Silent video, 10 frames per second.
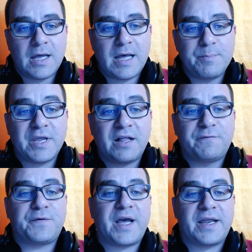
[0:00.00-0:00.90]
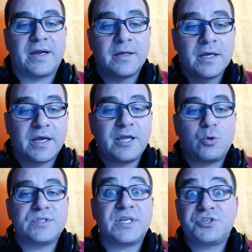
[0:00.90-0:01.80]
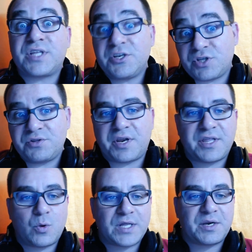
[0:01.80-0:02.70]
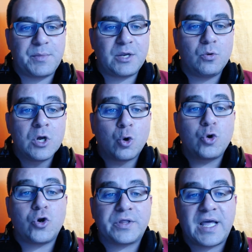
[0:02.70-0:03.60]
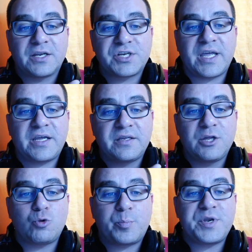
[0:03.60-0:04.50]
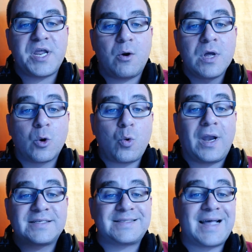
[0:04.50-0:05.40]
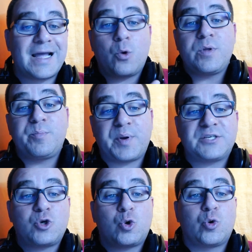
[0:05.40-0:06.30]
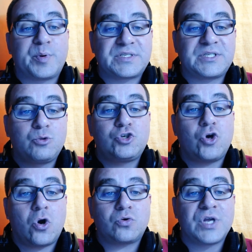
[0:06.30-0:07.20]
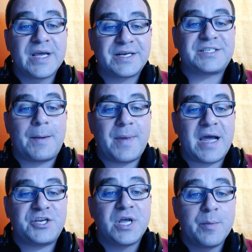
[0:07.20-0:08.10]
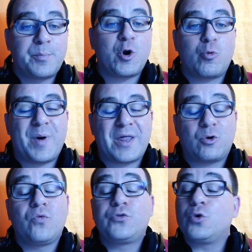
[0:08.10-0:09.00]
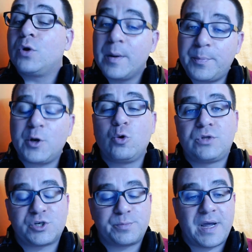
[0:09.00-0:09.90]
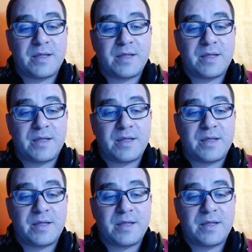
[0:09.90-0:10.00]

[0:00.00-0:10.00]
Uh, Miguel Ferreira, Rico quantos anos tens? Tenho 34, amigo. Rui Ornelas, Rico, na tua opinião, qual a saga ou empresa ou corporação de jogos que está mais preocupada com o futuro? Perguntas